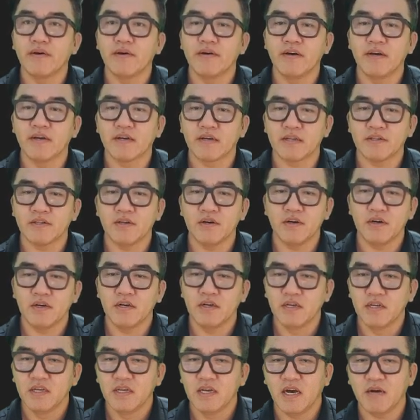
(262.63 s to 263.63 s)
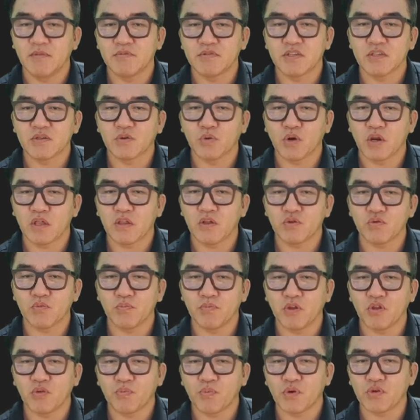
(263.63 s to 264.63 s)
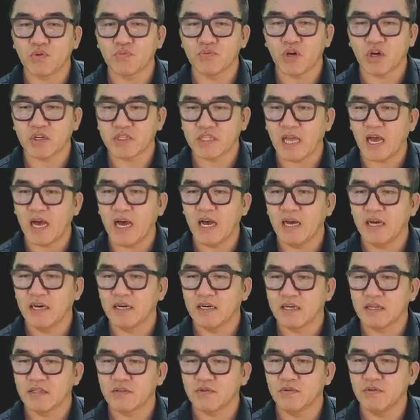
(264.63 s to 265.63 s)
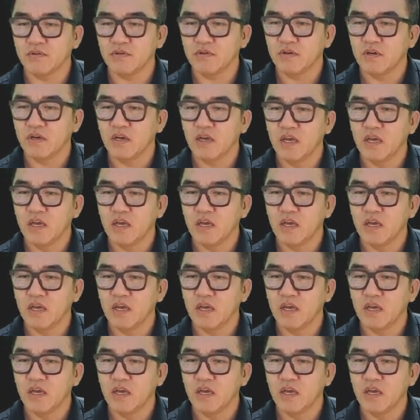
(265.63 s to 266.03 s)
아, 그래서 아무튼 그래서 좀 변동폭이 좀 적다. 그리고